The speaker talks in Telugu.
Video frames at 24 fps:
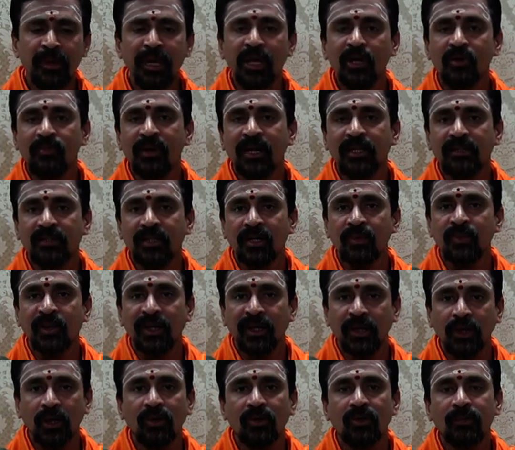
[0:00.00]
మీరు మాత్రం
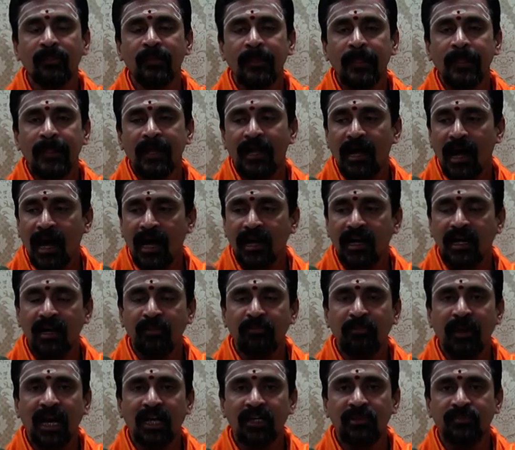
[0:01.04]
ఇంట్లో అక్కడ
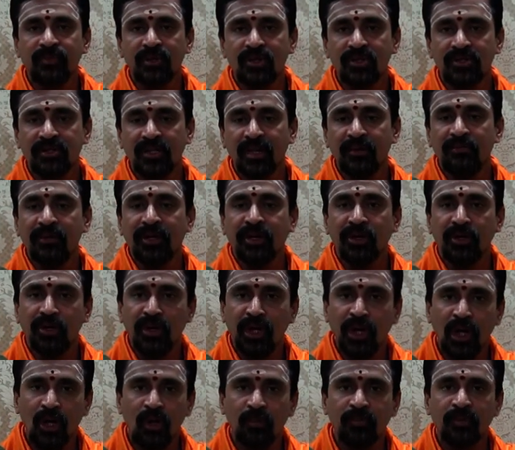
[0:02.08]
పాలు పోస్తే మీరు
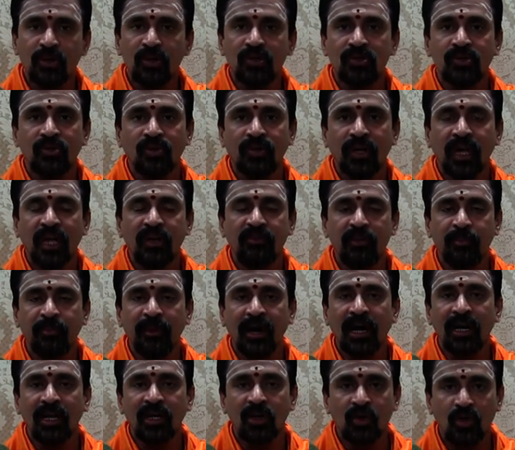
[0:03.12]
నీళ్లు పోస్తూనే ఇవి
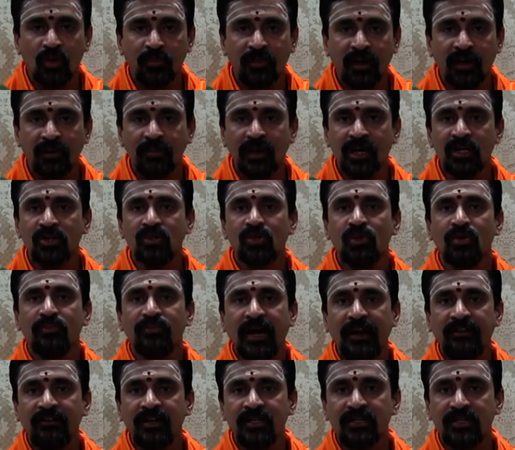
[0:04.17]
పాలనుకోమని మనసులో
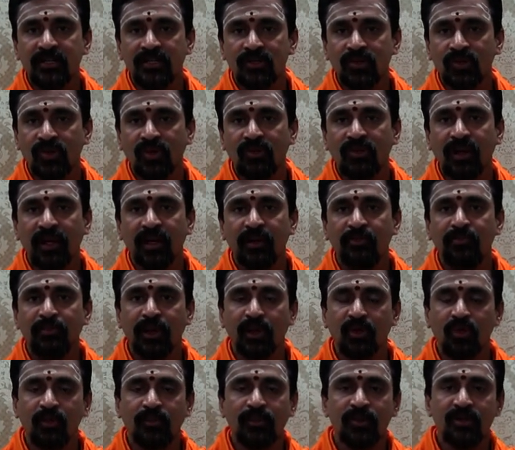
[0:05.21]
భావన చేసుకోవాలి
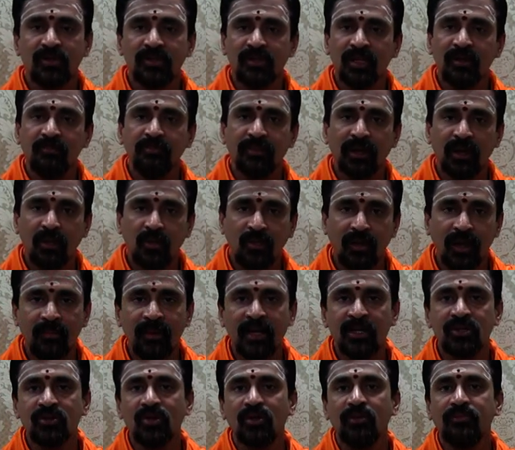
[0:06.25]
పెరుగు పోస్తే పెరుగునే
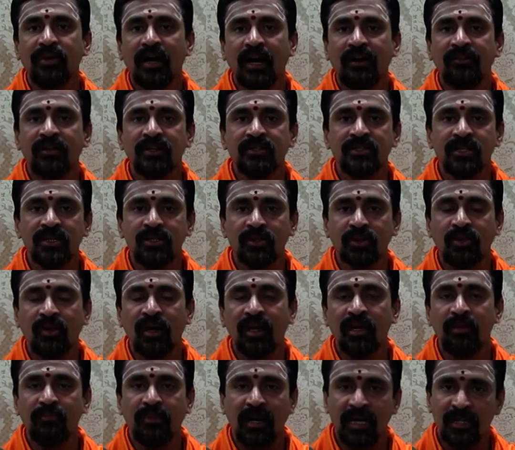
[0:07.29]
మనసులో భావన
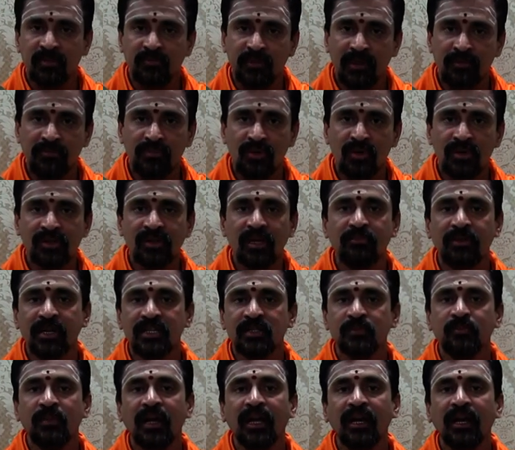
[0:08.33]
చేసుకోవాలి భస్మం పోస్తే
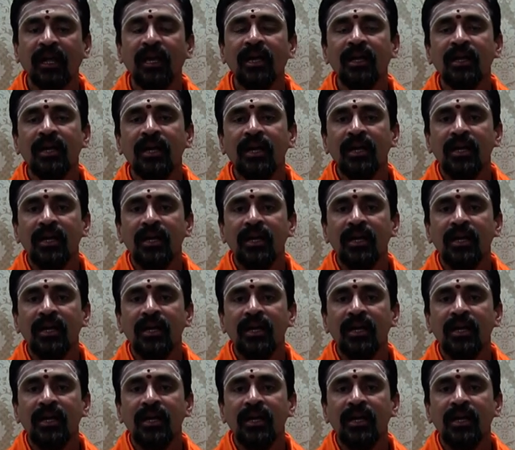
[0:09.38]
భస్మాన్ని